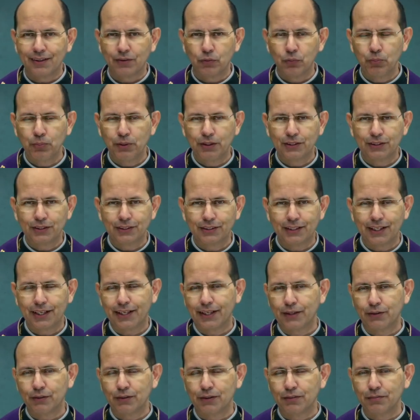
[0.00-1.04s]
o
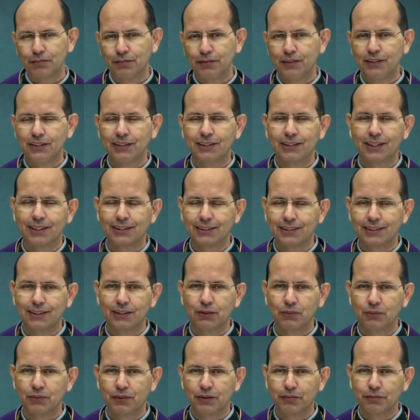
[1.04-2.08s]
mistério da
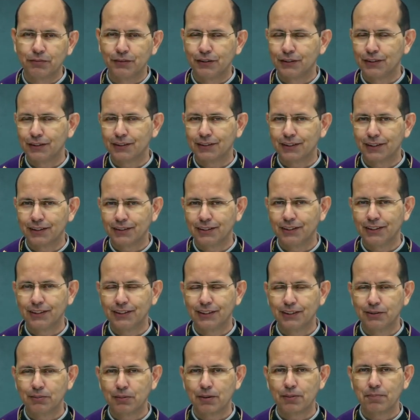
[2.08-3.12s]
visitação da Virgem
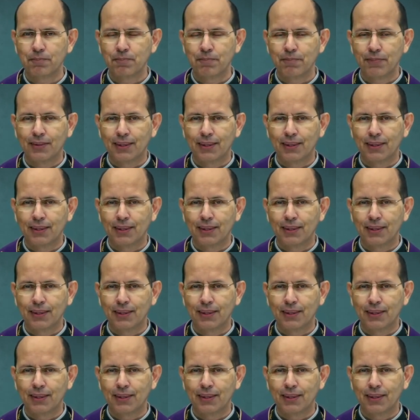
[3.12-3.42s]
Santíssima